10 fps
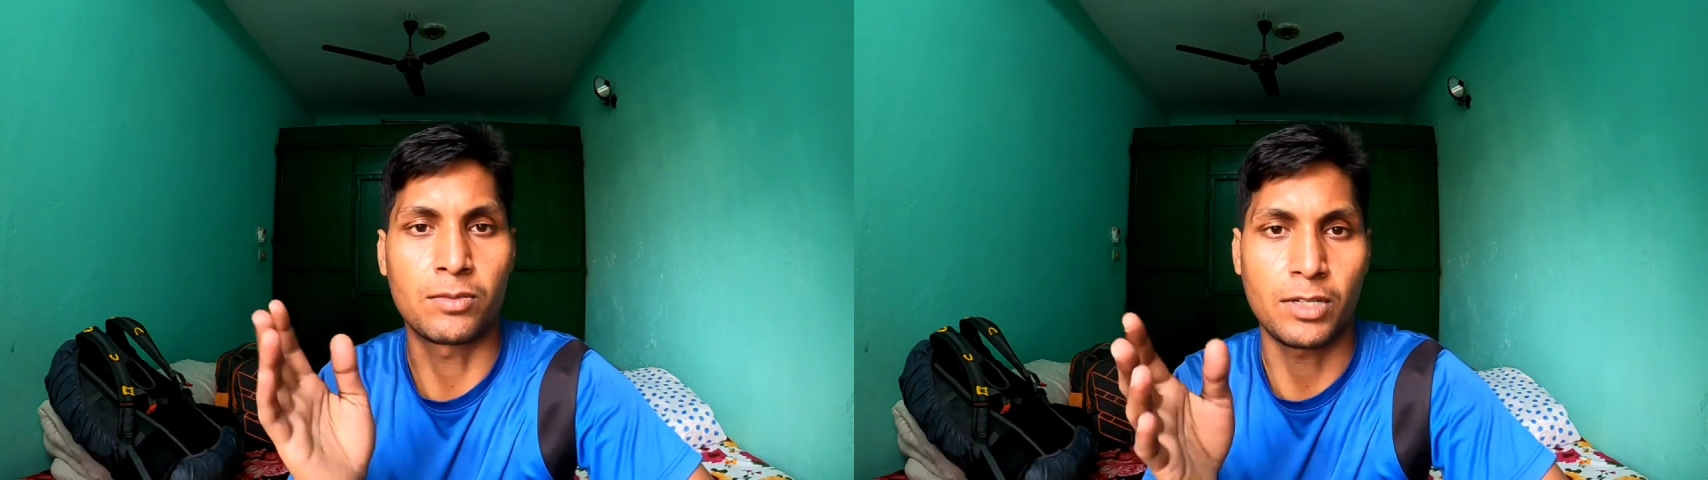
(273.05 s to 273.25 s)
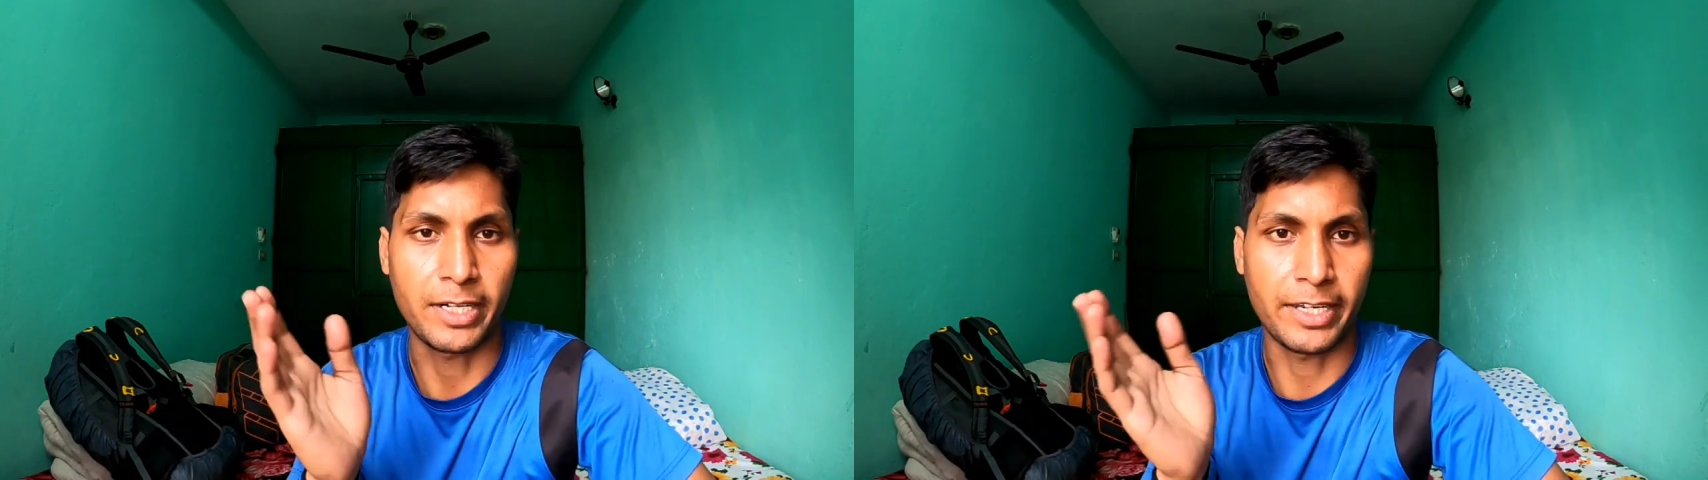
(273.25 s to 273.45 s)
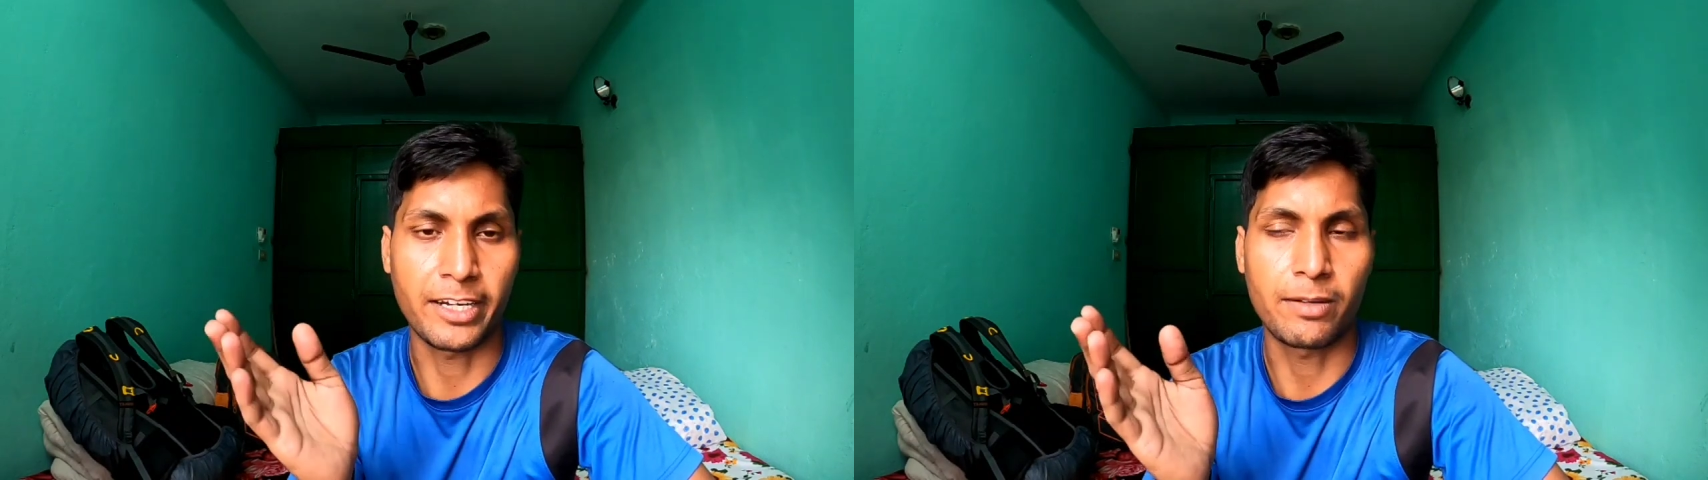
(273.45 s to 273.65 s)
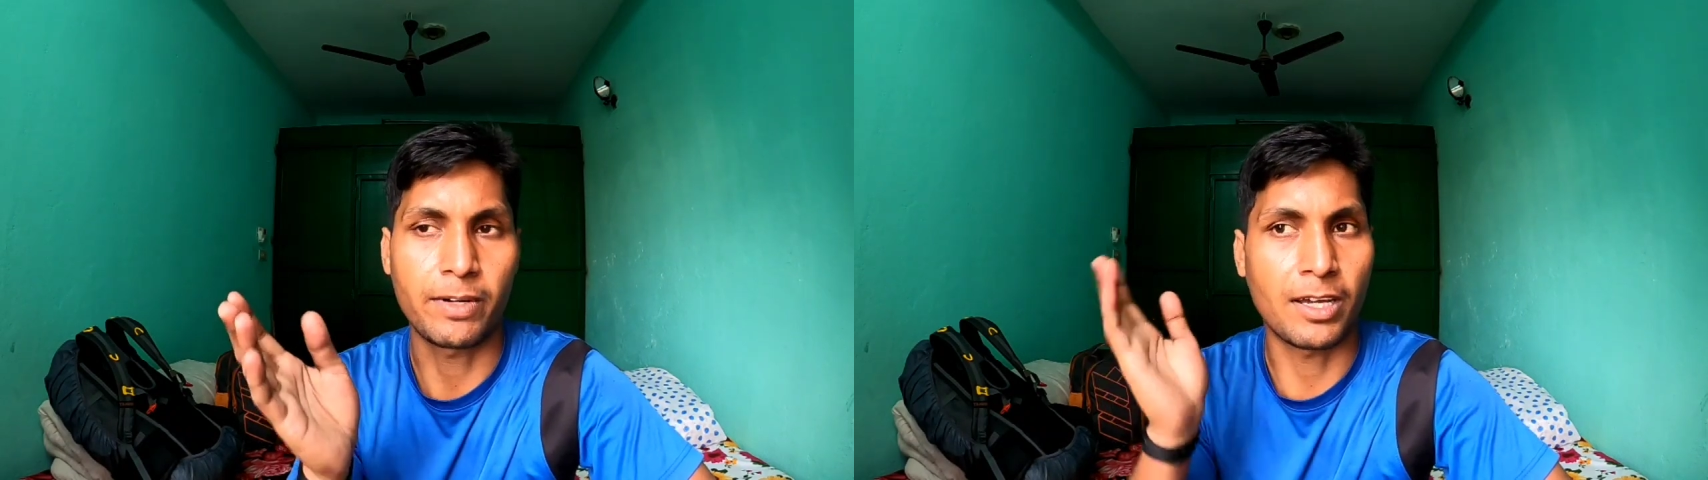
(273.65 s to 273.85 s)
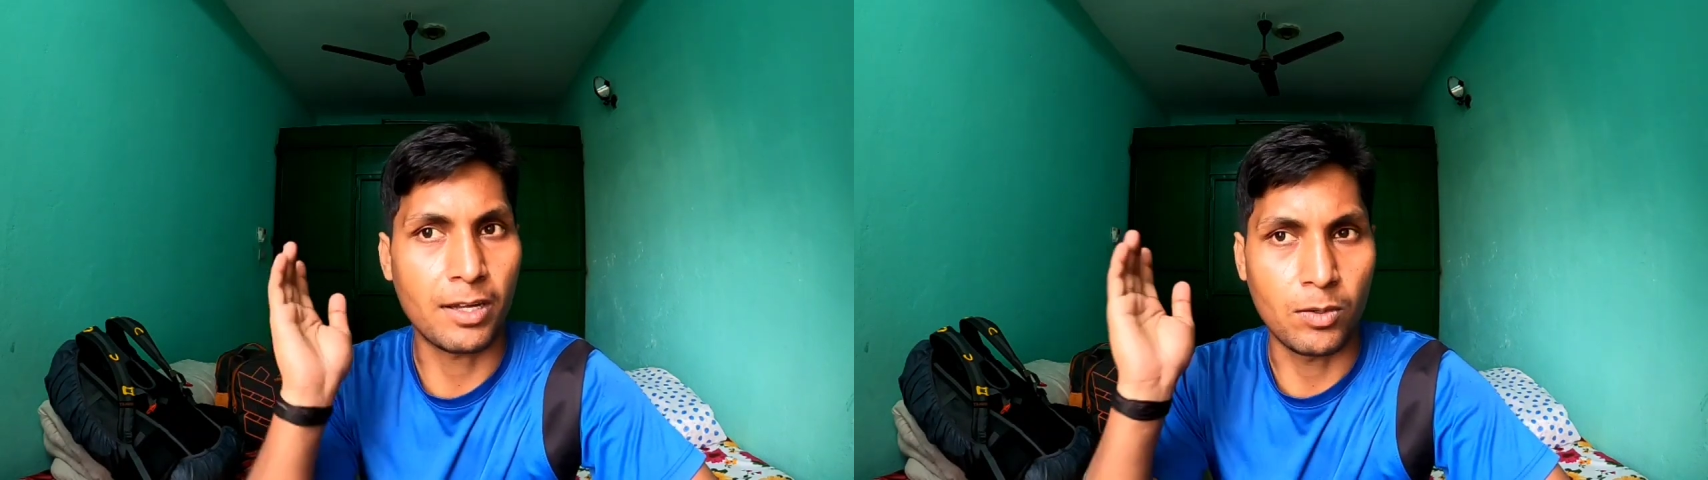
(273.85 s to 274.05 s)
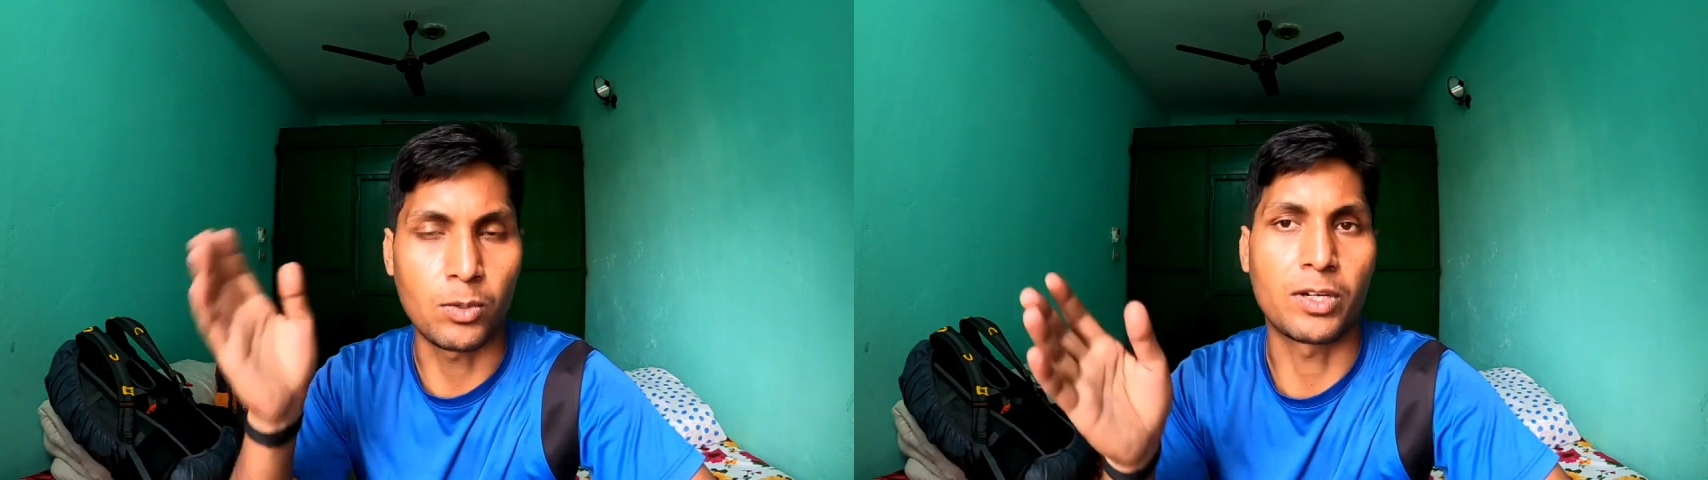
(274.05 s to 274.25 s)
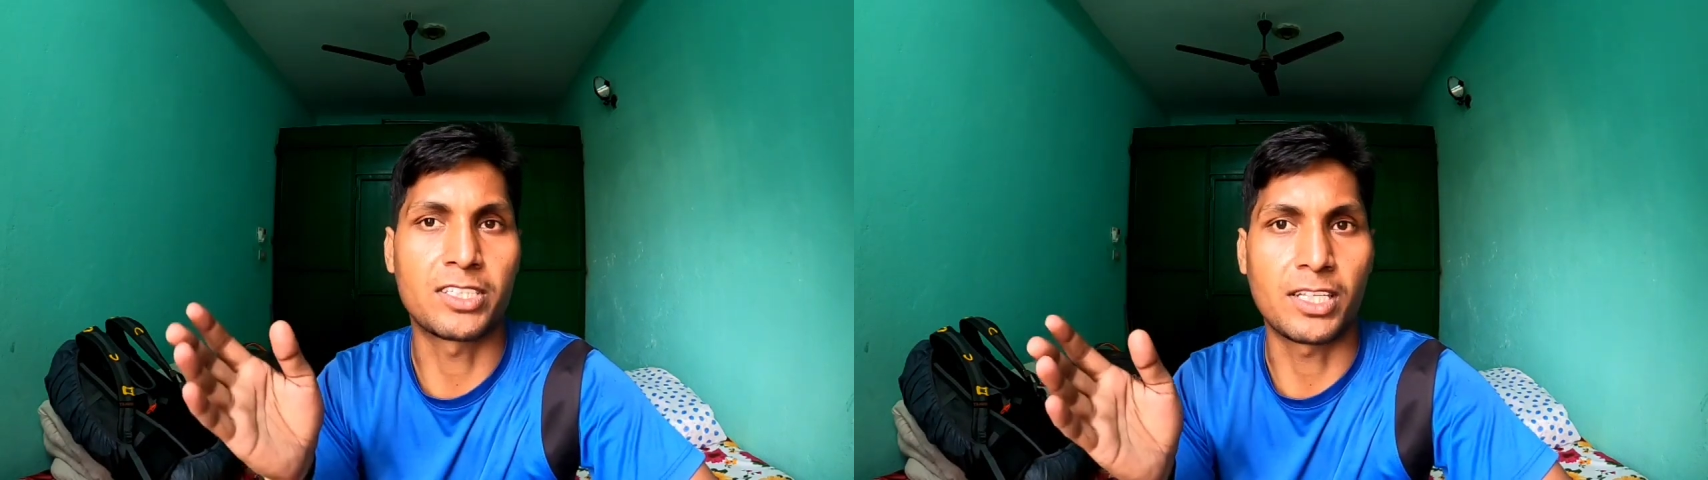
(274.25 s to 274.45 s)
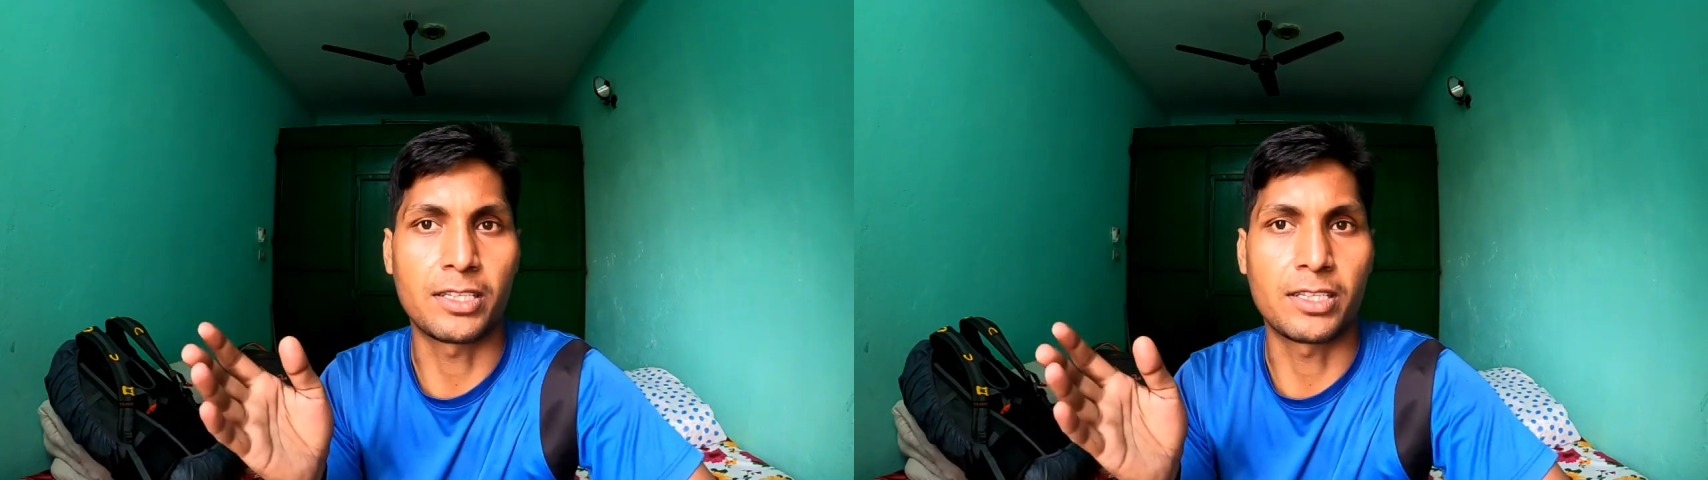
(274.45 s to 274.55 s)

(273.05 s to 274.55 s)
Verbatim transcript: उनका टिकट वगैरह होकर